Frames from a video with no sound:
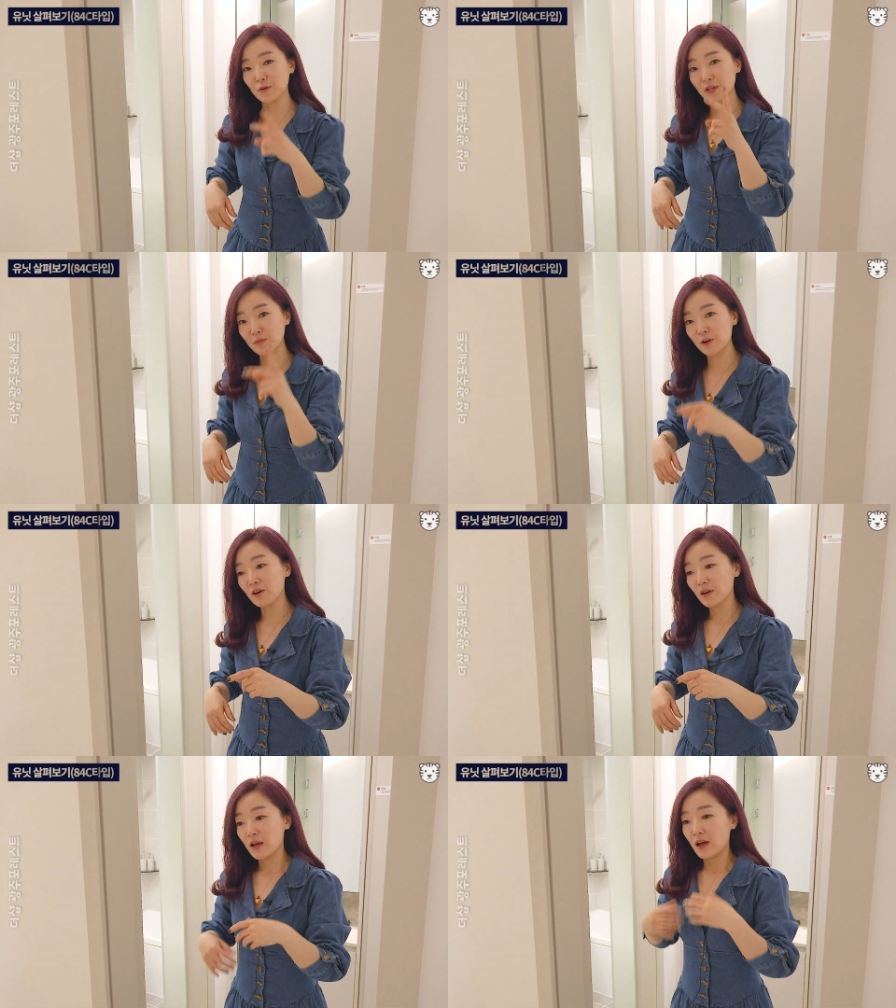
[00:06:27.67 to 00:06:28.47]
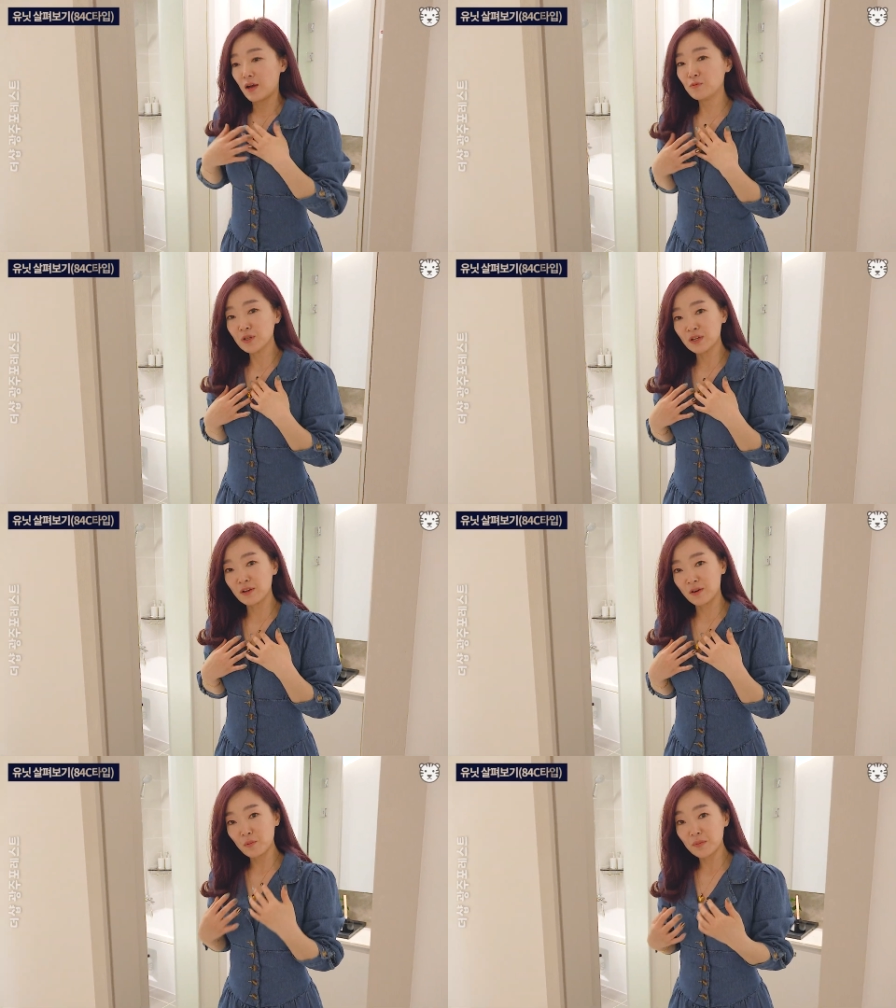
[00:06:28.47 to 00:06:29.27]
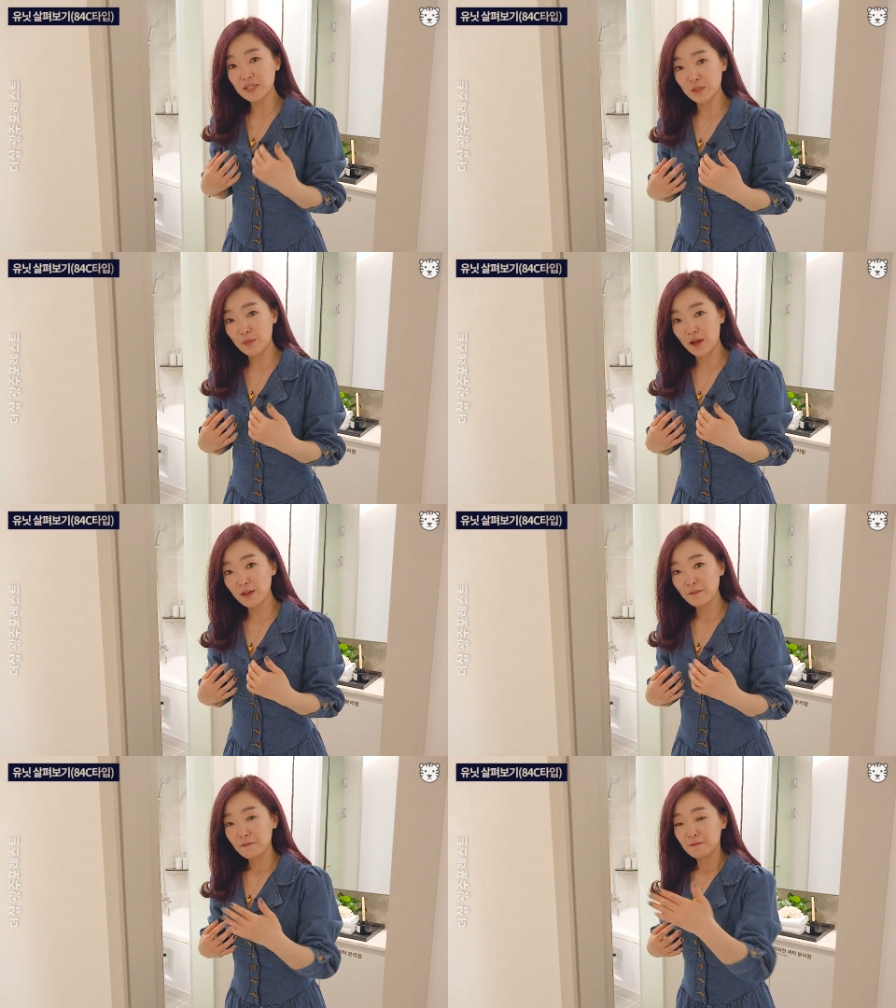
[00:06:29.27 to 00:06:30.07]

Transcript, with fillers: 왜냐면 아무리 엄마지만